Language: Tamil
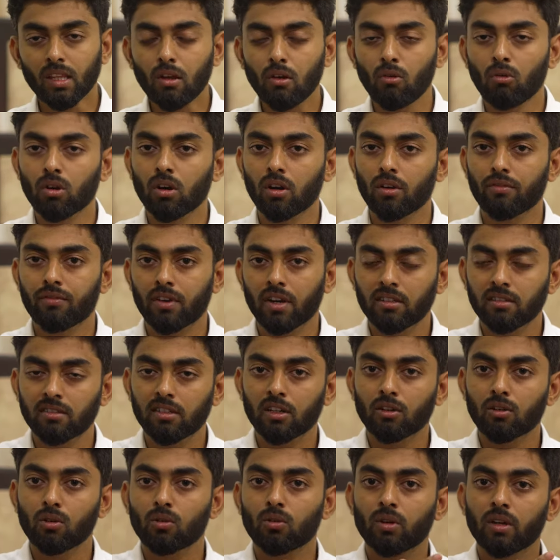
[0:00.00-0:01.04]
உங்களோட ஃப்ரெண்ட்ஸ்
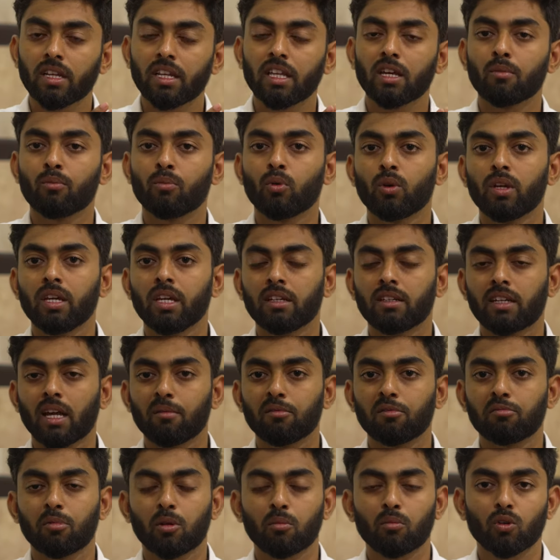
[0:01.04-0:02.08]
சர்க்கிள் கூட நீங்கள் போய்
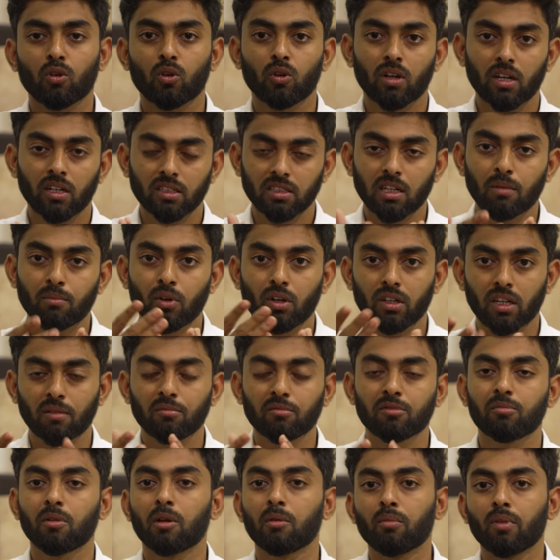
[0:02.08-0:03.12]
டைம் ஸ்பெண்ட் பண்ணணும்னு நினச்சா போய்
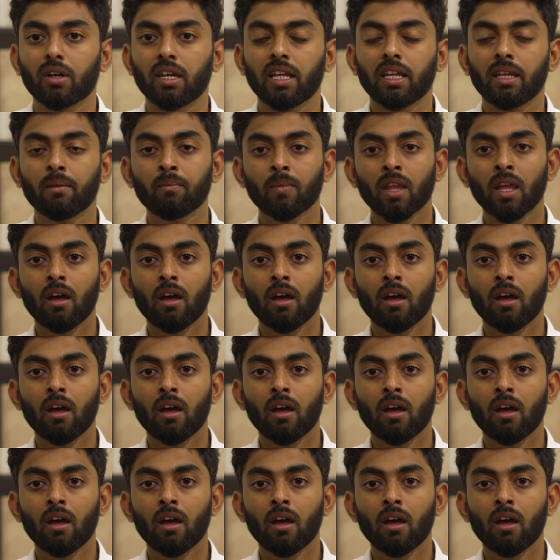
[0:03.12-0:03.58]
டைம் ஸ்பெண்ட் பண்ணி